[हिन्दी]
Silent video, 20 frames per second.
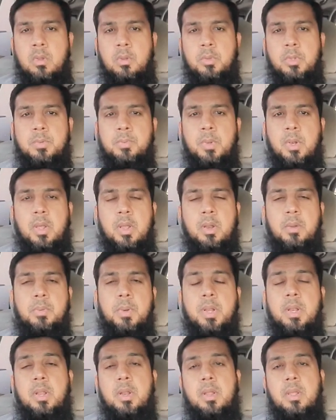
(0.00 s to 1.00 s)

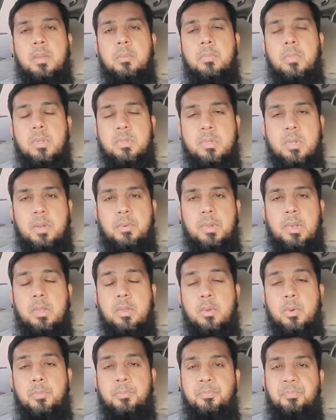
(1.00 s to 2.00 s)

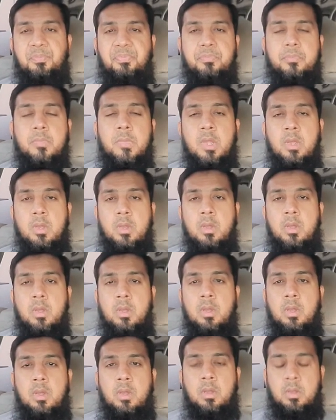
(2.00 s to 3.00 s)
बसमीम
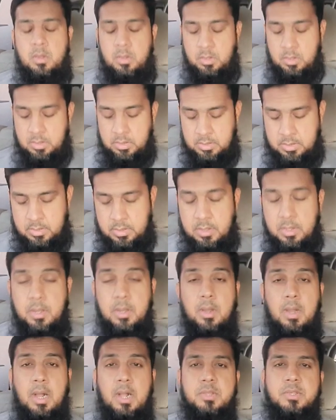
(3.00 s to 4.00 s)

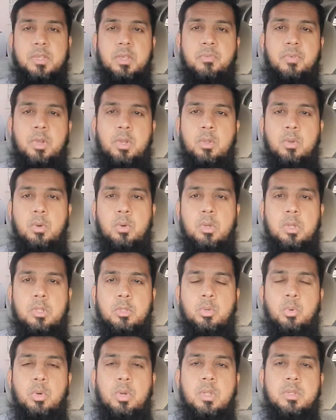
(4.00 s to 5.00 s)
आज की वीडियो एक
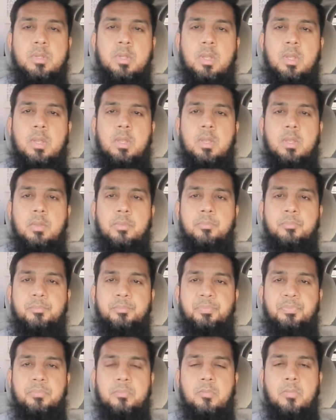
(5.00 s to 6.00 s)
थोड़ी सी
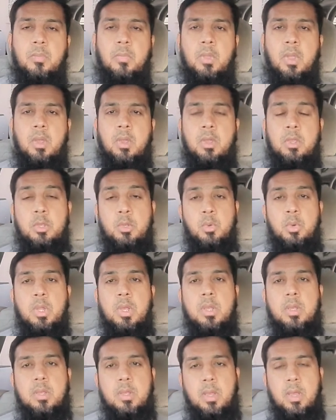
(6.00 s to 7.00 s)

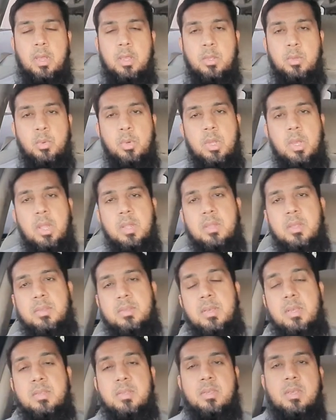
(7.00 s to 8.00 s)
यूनिक है यूनिक इन
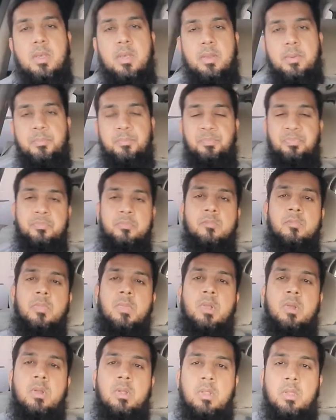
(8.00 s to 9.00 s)
देंस के
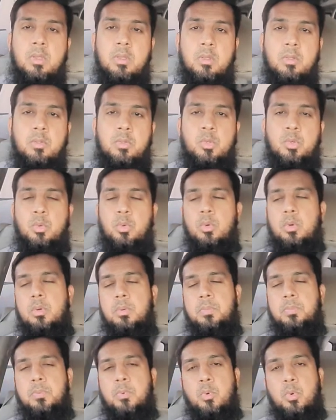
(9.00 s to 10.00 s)
जो
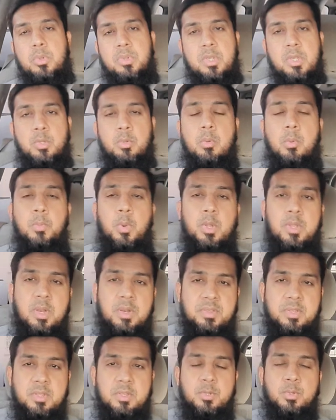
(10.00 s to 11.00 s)
कुछ चीज़ों में बहुत
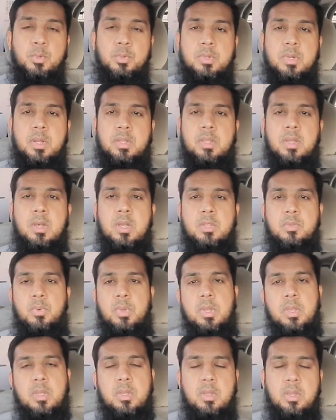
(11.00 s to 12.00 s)
अरसे से सोच रहा था आज वो
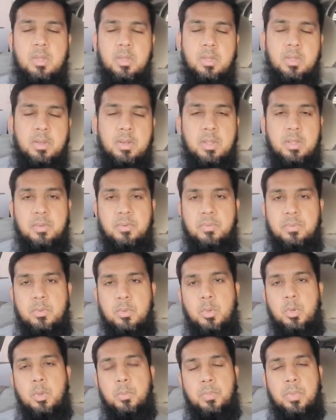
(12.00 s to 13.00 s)
एक ने
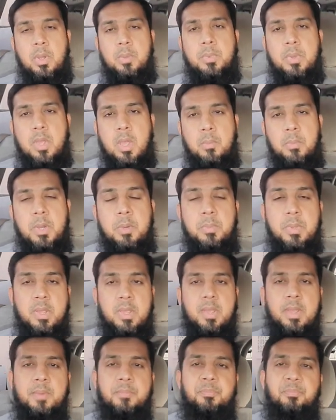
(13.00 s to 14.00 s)
यूट्यूब पे अभी कमेंट भी
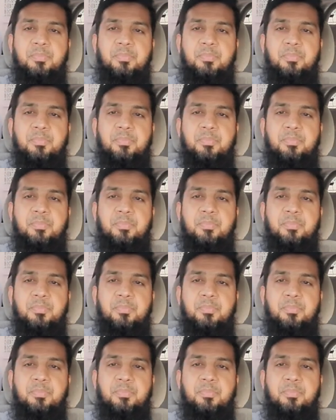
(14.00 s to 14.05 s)
किया